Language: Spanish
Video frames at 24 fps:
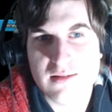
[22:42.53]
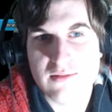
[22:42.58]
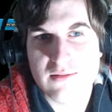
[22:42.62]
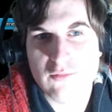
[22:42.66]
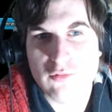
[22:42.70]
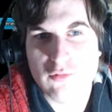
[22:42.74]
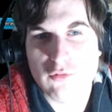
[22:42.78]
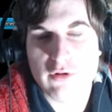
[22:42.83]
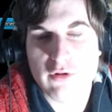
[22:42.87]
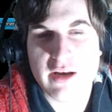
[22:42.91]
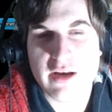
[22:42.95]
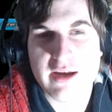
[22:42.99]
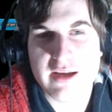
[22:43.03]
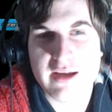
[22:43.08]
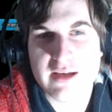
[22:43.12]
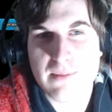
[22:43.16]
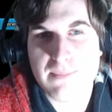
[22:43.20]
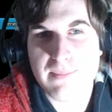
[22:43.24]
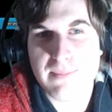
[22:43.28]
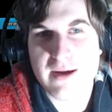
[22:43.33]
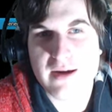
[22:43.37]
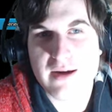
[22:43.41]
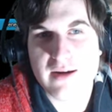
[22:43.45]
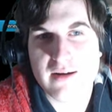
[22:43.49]
Lo tienes que
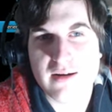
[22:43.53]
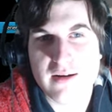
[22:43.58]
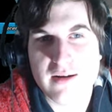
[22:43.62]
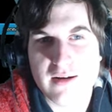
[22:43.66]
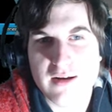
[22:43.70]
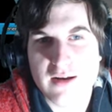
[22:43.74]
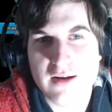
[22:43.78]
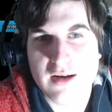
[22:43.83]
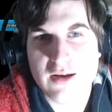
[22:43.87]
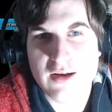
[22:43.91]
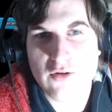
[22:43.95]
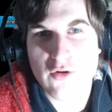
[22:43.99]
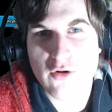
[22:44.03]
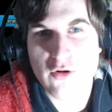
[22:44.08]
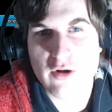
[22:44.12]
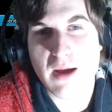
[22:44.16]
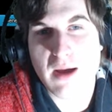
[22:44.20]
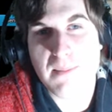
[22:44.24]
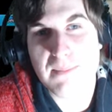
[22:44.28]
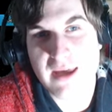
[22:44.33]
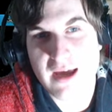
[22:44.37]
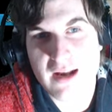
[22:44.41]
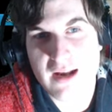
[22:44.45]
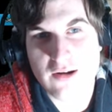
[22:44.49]
tapar o
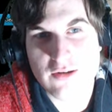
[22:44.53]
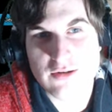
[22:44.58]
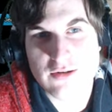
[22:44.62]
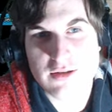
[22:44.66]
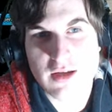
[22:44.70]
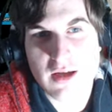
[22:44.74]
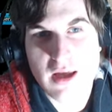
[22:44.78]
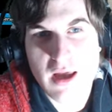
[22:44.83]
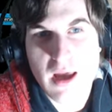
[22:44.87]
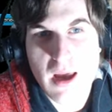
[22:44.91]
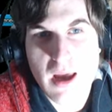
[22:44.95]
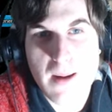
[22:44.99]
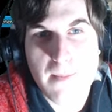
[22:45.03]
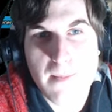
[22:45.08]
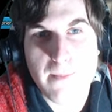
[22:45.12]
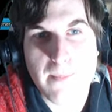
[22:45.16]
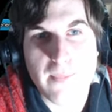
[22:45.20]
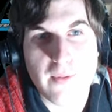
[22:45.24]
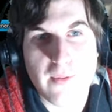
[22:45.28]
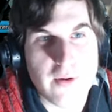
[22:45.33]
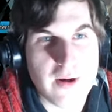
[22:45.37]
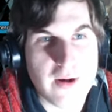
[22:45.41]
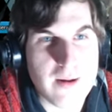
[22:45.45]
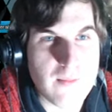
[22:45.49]
cambiarlos.
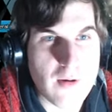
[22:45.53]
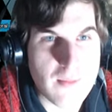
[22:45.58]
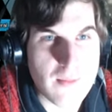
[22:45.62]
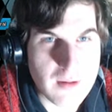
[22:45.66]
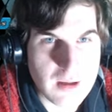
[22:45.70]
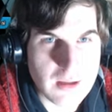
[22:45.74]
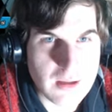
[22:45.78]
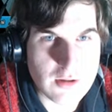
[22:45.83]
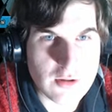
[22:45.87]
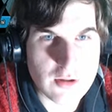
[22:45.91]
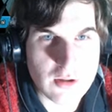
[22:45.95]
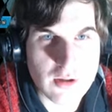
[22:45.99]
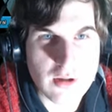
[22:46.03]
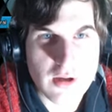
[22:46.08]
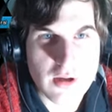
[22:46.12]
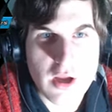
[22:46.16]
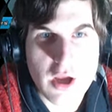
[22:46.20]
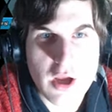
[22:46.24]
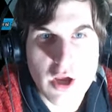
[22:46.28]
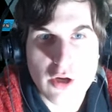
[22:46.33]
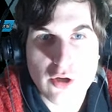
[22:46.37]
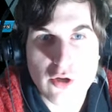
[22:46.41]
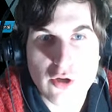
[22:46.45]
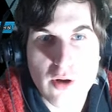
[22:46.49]
Por el momento
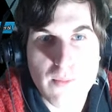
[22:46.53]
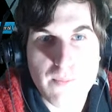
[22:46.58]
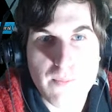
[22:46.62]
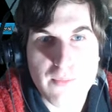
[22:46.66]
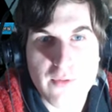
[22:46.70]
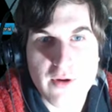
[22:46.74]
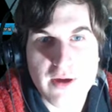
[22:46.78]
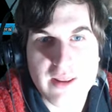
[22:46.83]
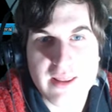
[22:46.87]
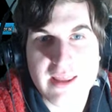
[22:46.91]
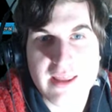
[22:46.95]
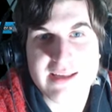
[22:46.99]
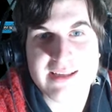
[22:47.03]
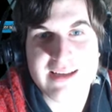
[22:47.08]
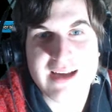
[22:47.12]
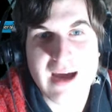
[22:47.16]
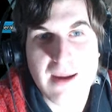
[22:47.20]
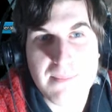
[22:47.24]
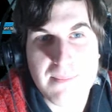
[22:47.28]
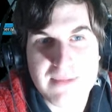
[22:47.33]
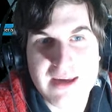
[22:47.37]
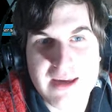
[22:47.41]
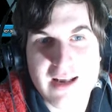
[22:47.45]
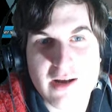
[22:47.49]
no puedes
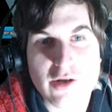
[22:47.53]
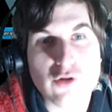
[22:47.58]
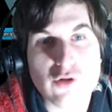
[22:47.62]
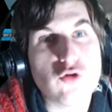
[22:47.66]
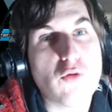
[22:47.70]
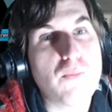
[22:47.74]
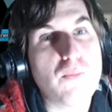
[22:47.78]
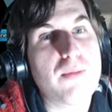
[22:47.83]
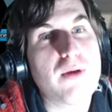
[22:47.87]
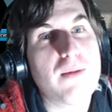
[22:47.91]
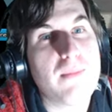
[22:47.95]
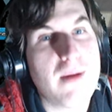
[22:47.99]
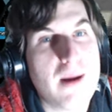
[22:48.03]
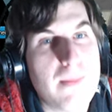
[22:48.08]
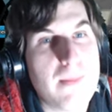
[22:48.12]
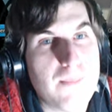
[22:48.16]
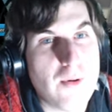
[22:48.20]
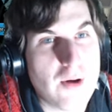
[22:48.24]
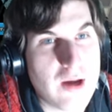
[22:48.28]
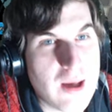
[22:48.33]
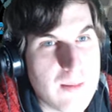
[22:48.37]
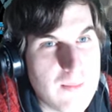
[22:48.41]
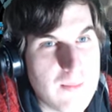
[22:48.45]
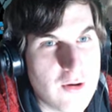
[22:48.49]
cambiar tu primer
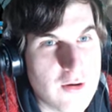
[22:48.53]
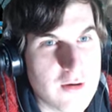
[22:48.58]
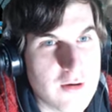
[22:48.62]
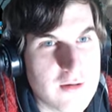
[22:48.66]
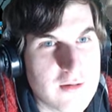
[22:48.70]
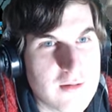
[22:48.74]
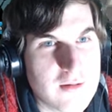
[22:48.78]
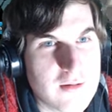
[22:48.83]
Pokémon.